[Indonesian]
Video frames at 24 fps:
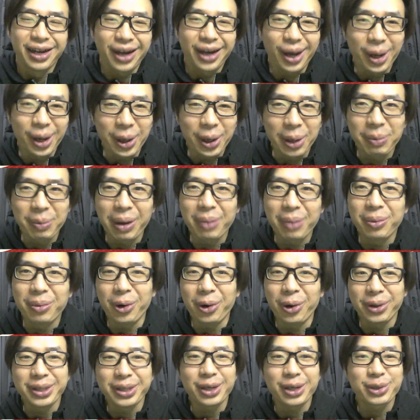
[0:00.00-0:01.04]
kalau emang
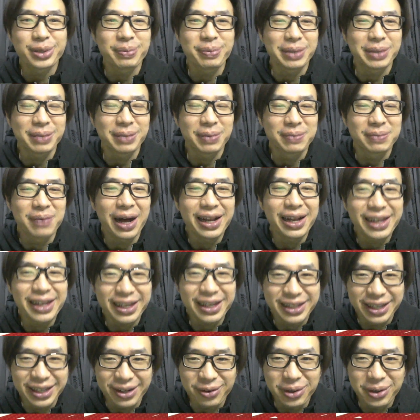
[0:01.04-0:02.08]
mau ini harus cepet-cepet
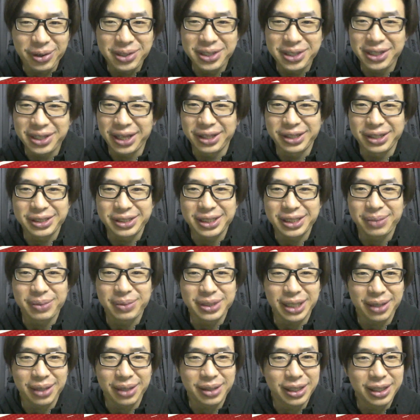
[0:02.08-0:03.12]
balik nih kalau nggak Dean Henderson
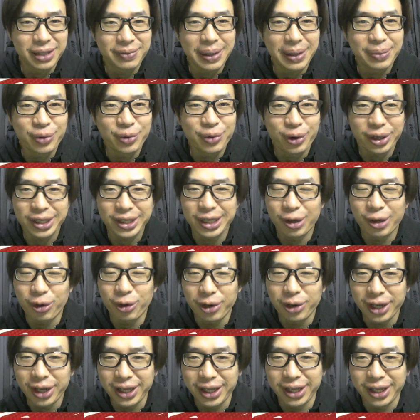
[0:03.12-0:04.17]
bisa jadi favoritnya
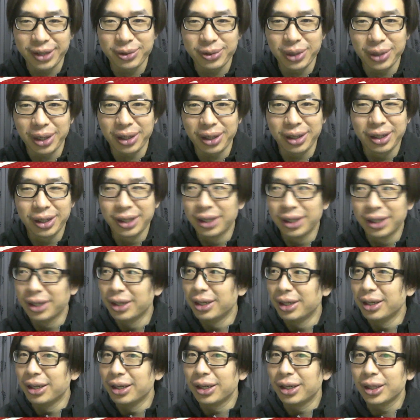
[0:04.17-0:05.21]
Ole nih udah
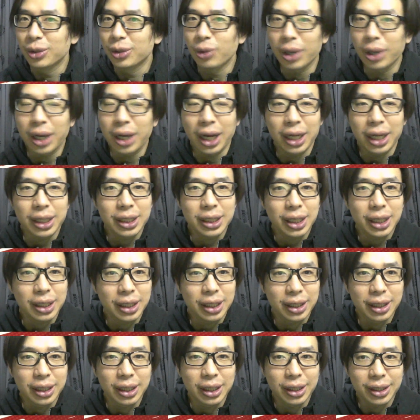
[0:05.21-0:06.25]
dua kali kan
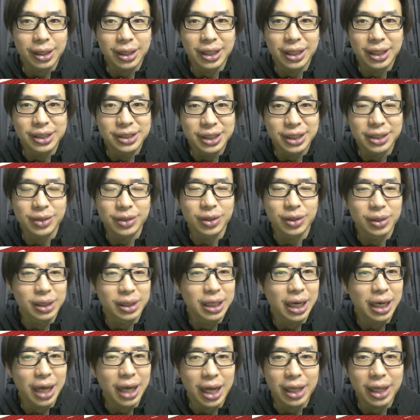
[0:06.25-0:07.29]
ya dia clean sheet atau
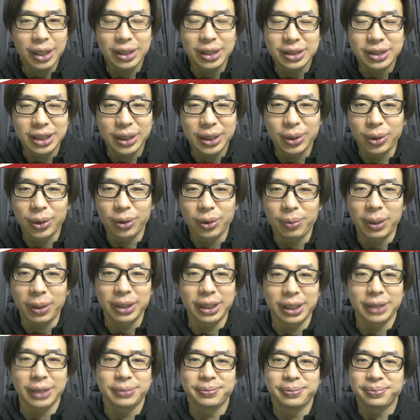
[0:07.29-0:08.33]
tiga kali clean sheet gue lupa
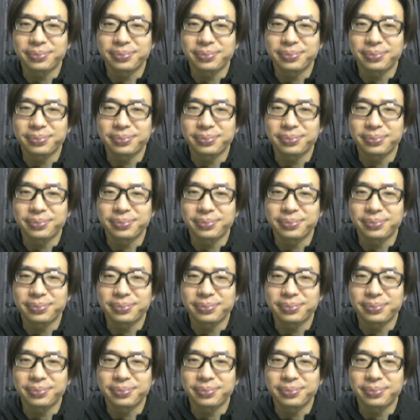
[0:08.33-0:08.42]
deh